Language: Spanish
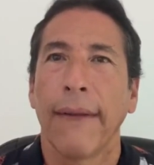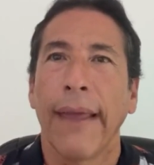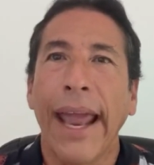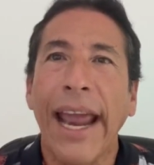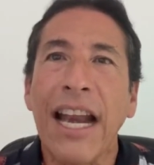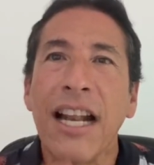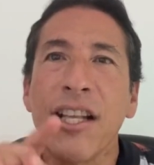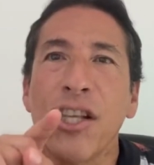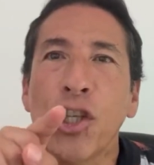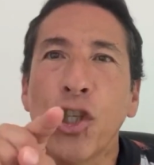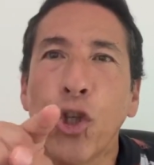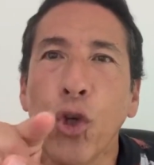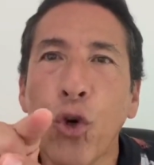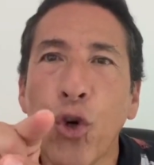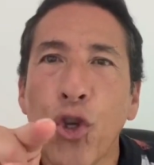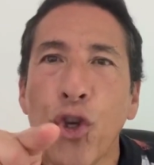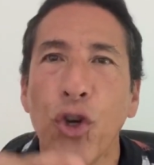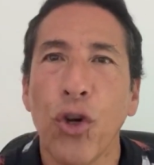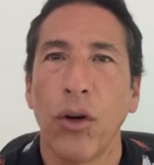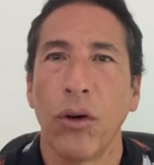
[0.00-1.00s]
el
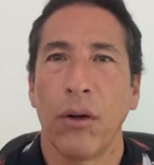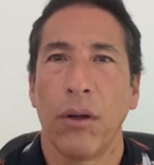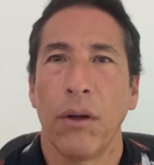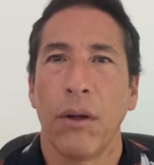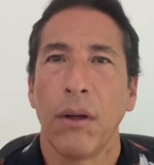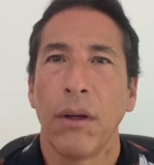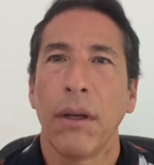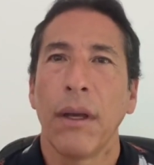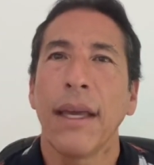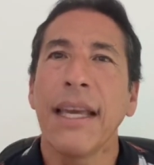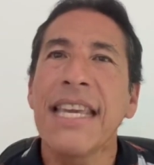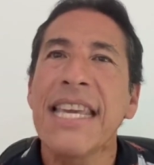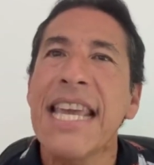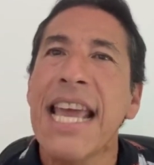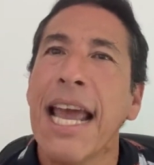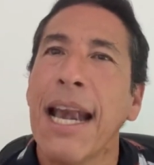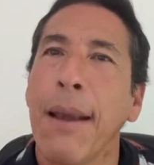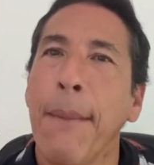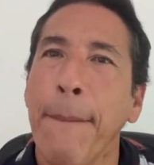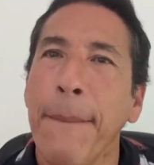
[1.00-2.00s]
suyo y
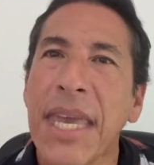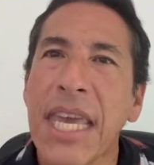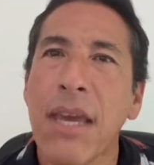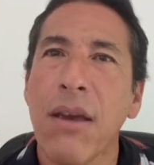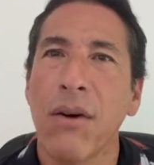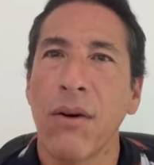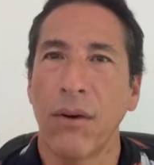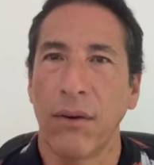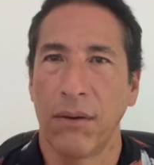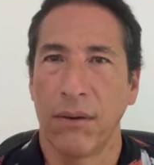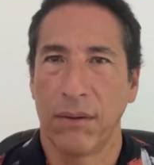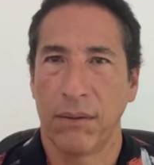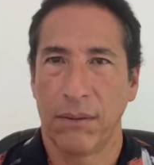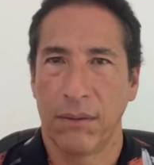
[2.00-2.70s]
el mío.